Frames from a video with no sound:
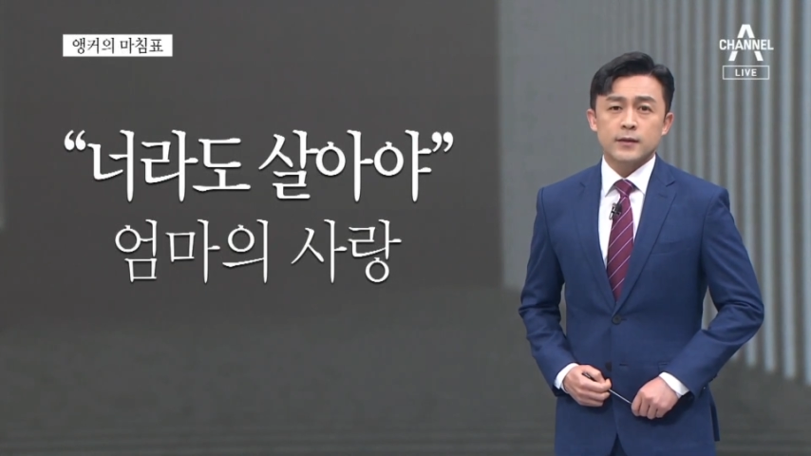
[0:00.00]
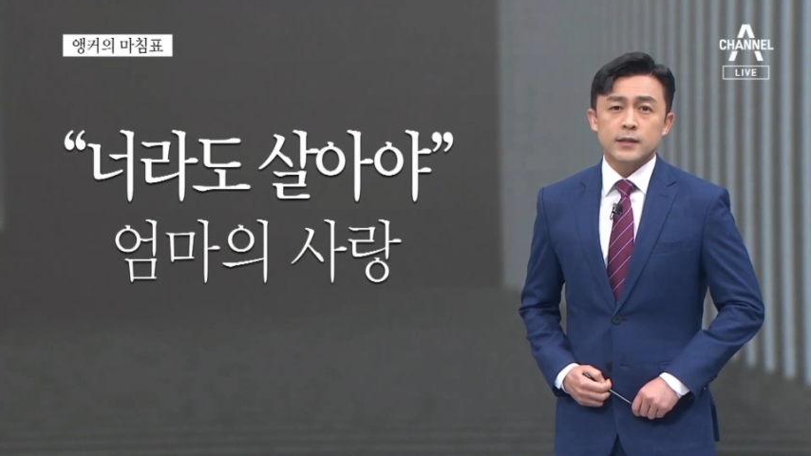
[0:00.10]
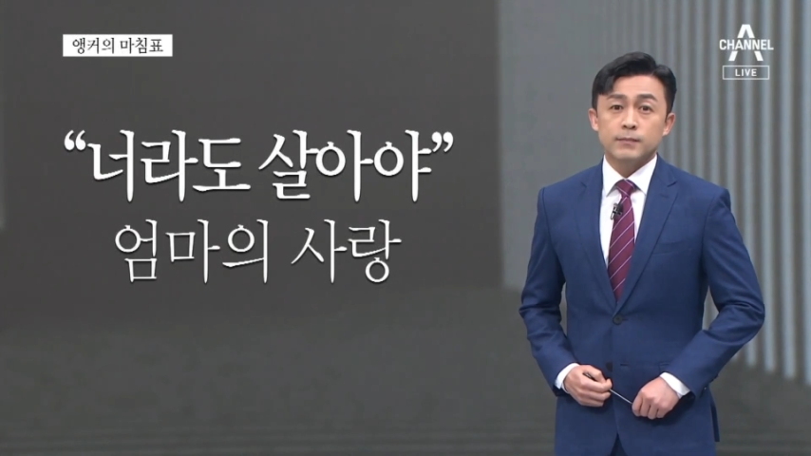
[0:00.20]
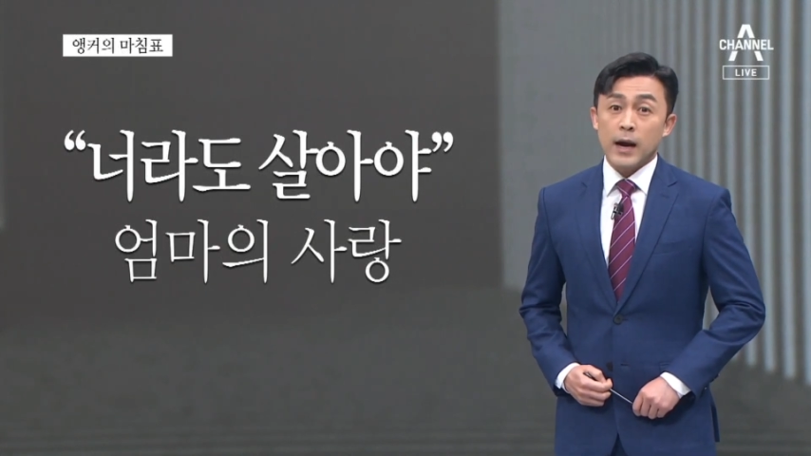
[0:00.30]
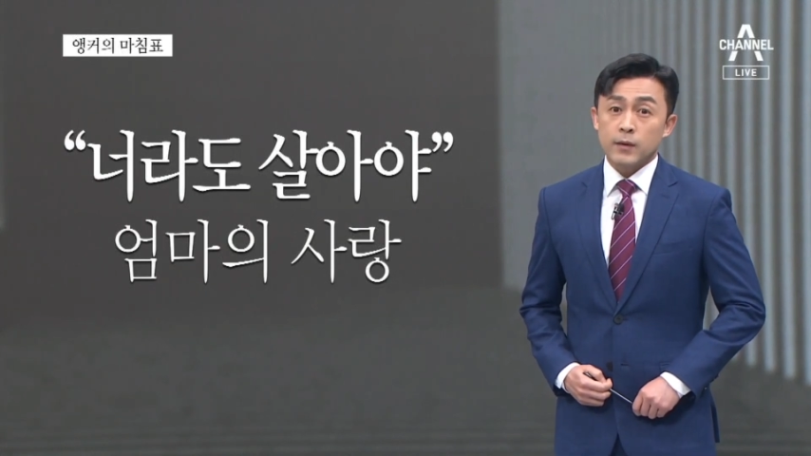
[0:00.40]

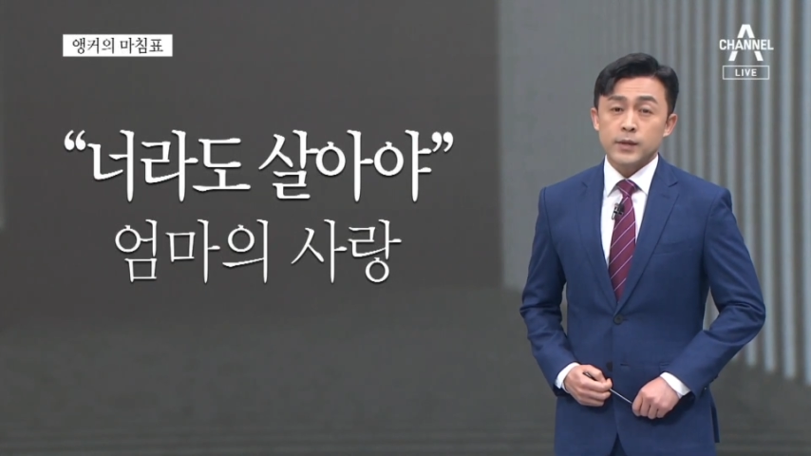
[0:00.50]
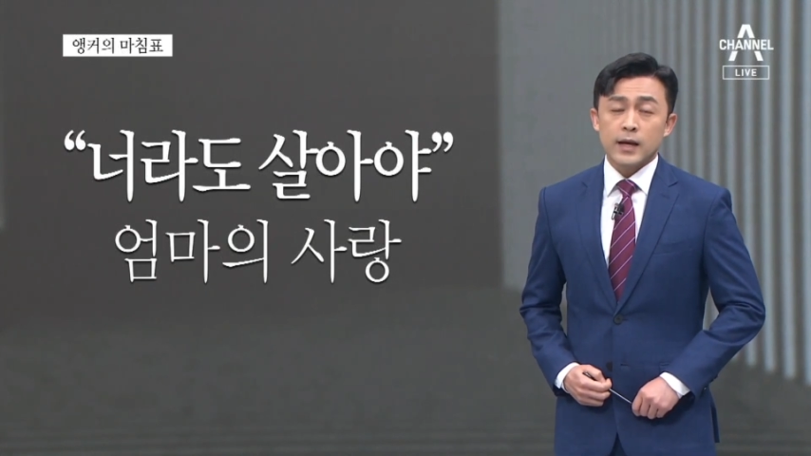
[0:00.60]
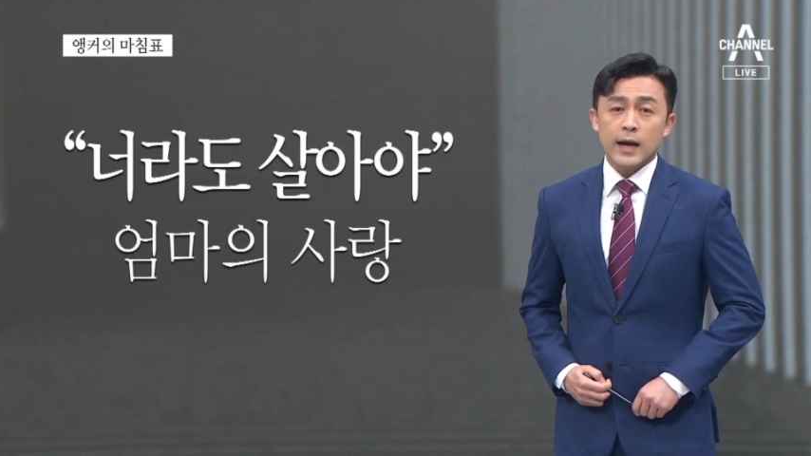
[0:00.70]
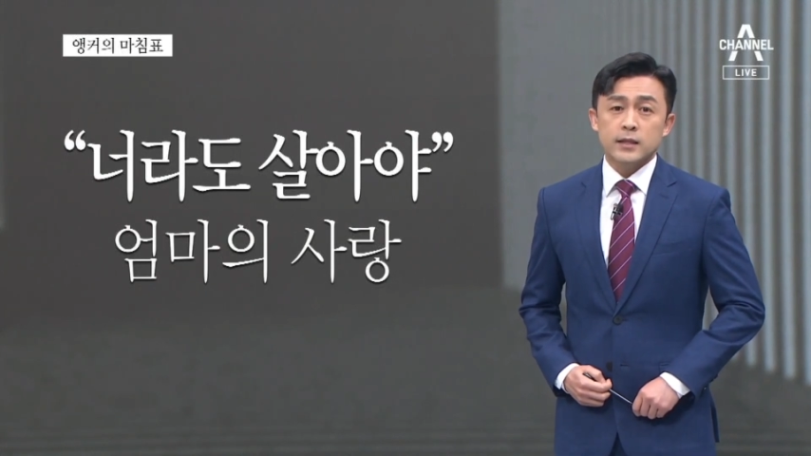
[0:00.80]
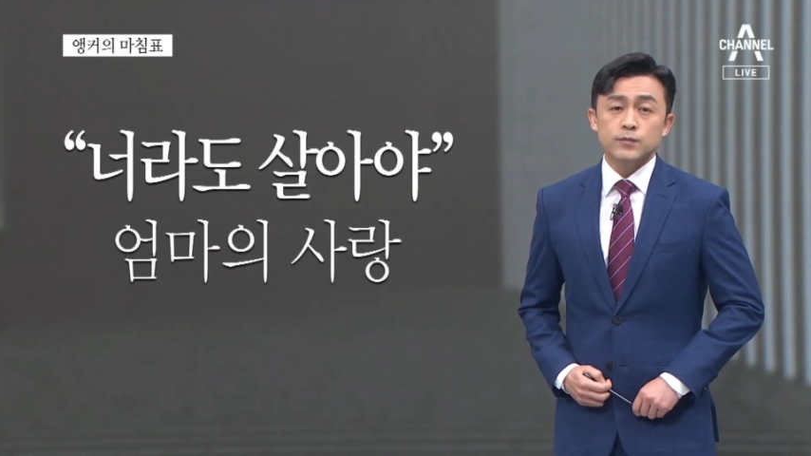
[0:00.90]
그 마음을
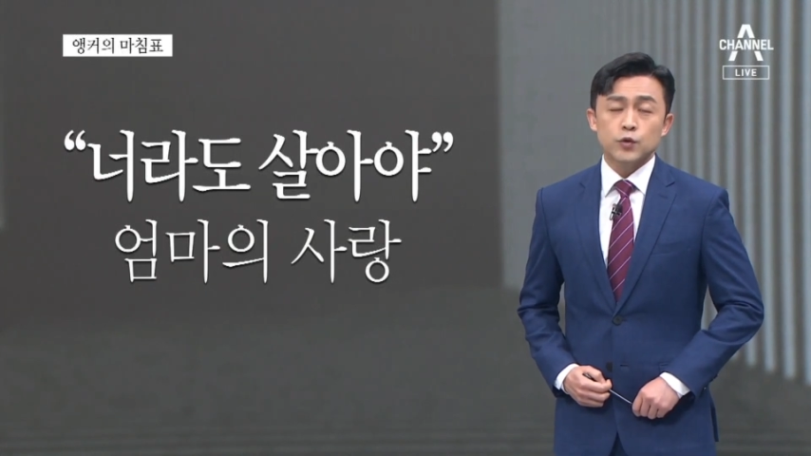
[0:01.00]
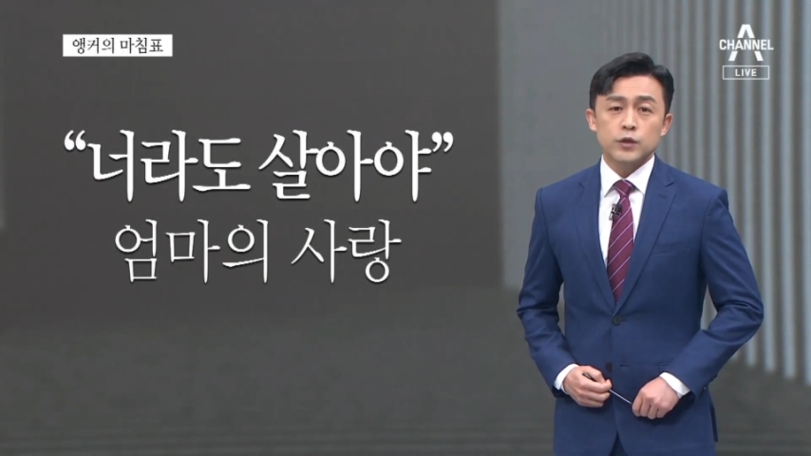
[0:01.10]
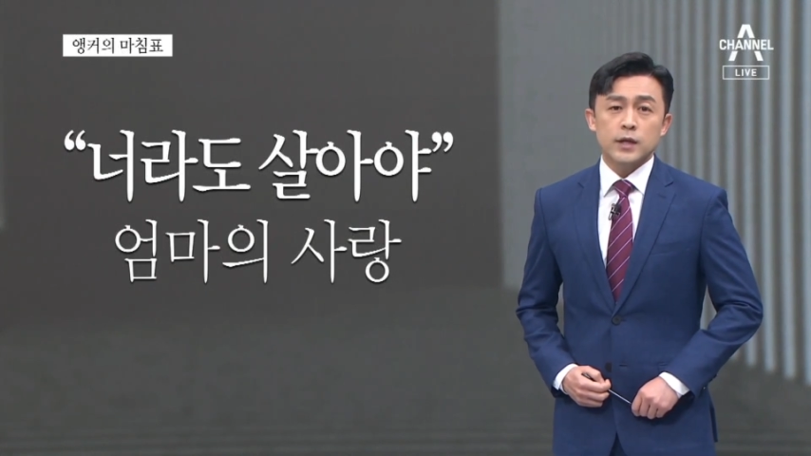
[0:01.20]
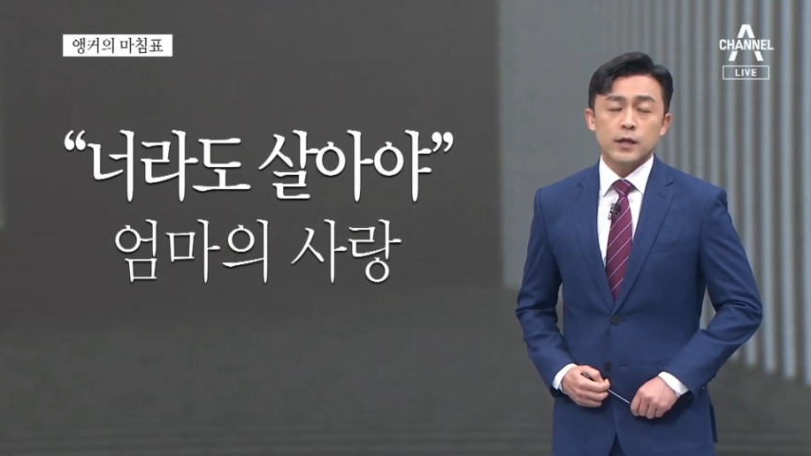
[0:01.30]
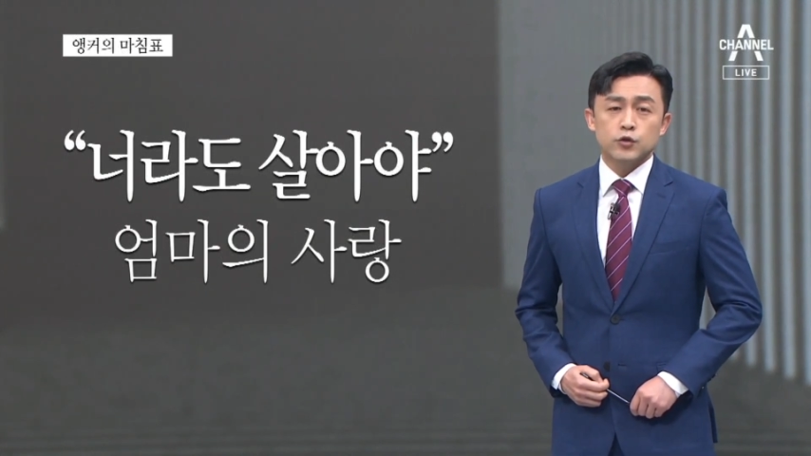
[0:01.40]

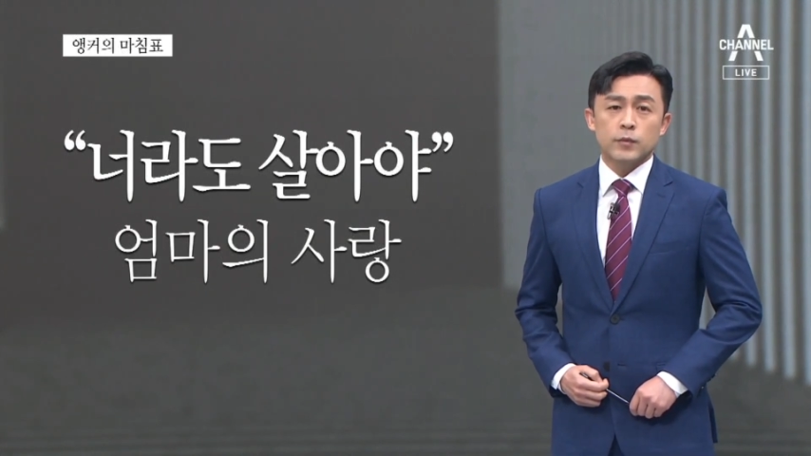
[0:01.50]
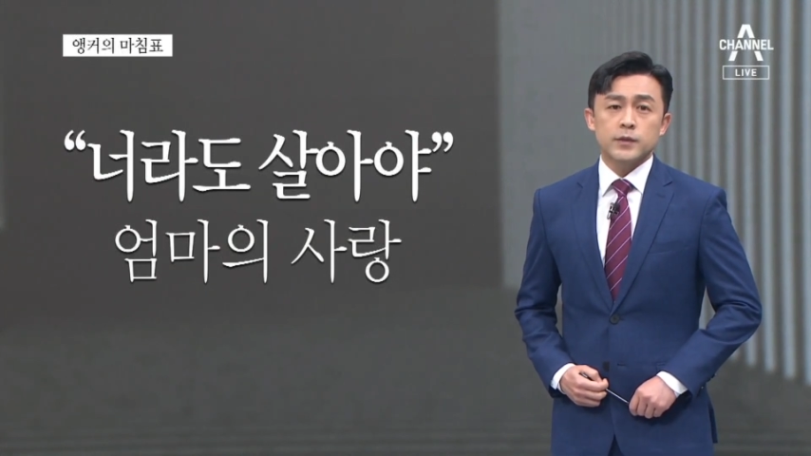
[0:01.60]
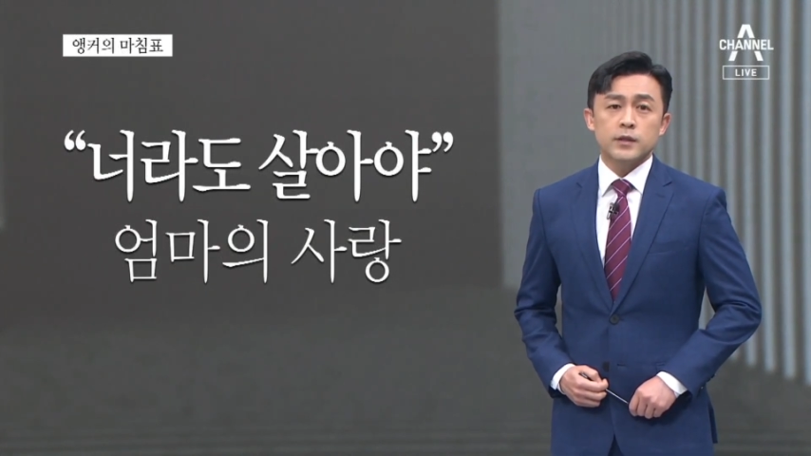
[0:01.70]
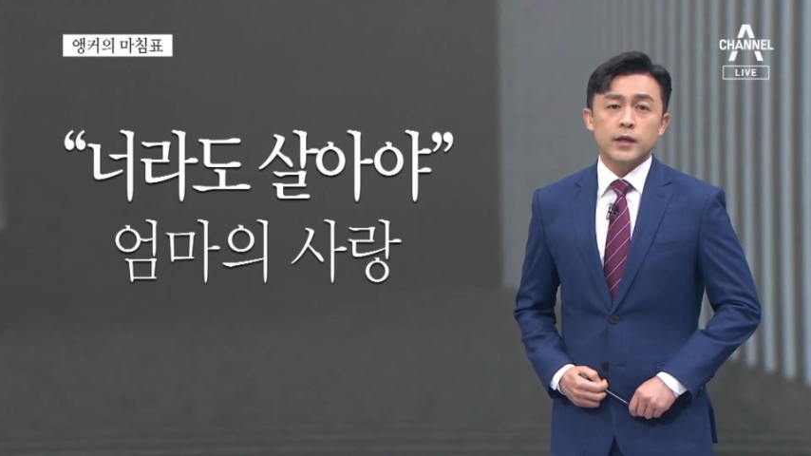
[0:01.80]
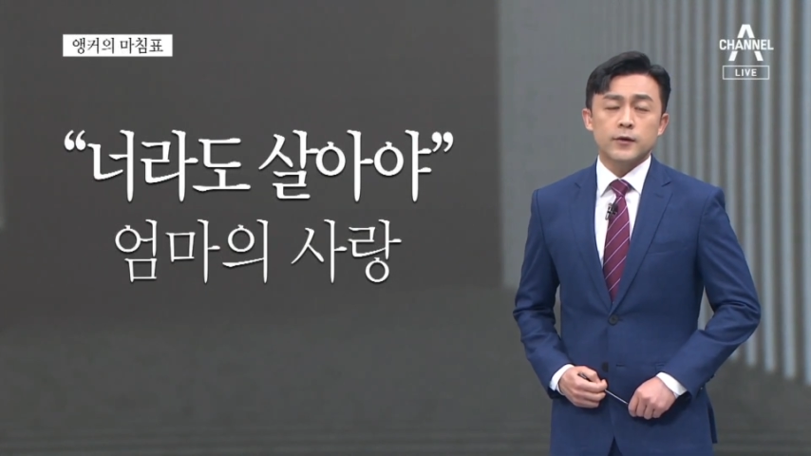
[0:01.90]
가늠조차 할 수
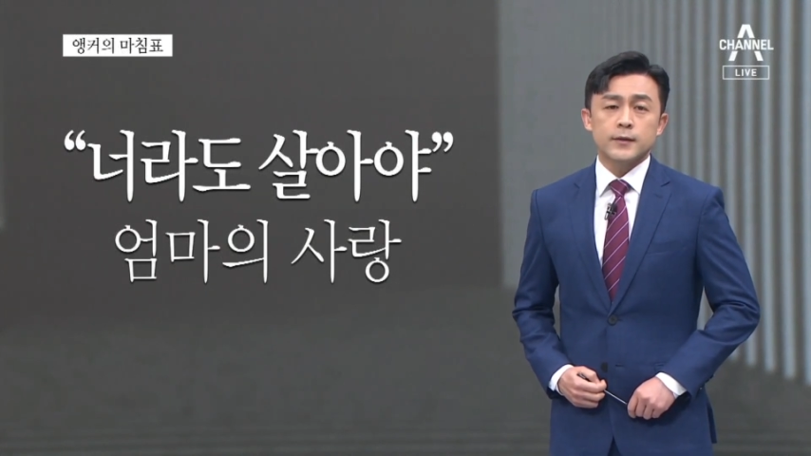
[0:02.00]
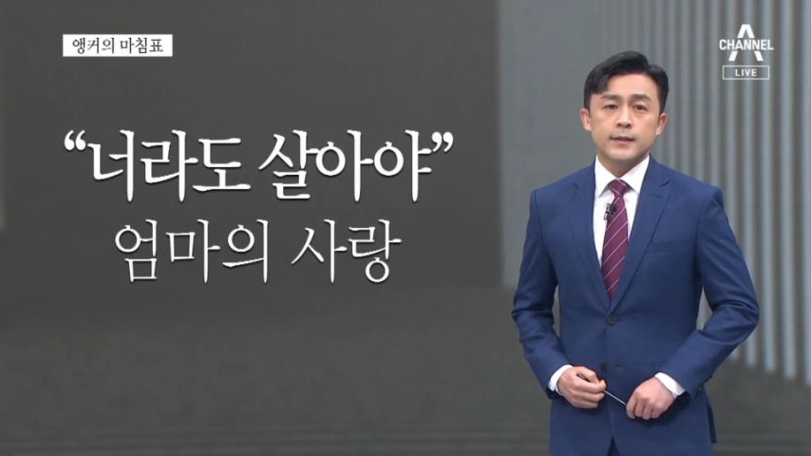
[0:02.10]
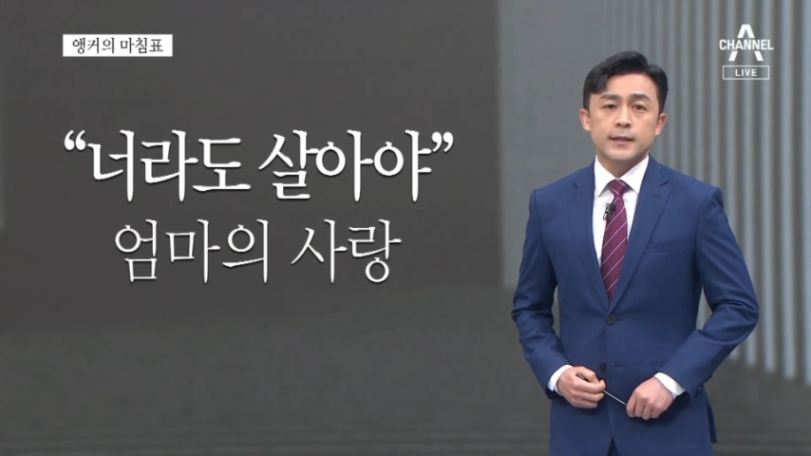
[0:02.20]
없는데요.